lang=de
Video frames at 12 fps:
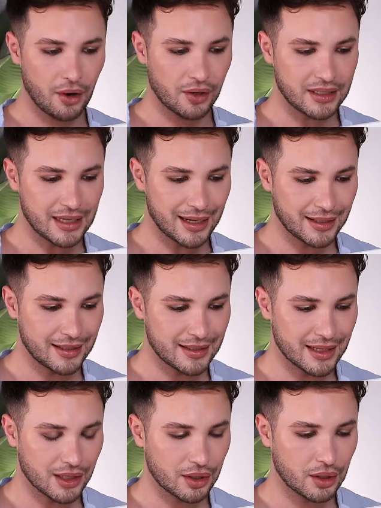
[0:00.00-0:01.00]
Und der riecht
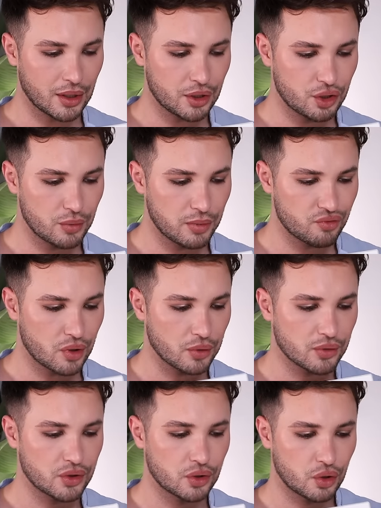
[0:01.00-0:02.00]
nach äh,
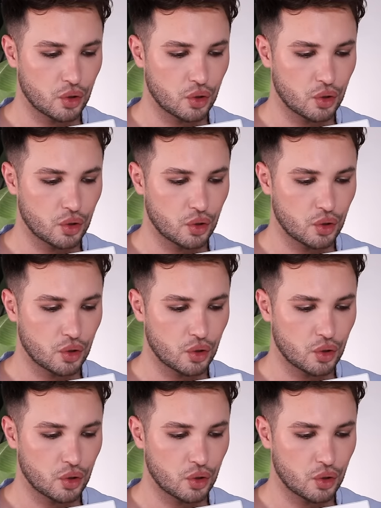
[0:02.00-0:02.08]
Tuberose,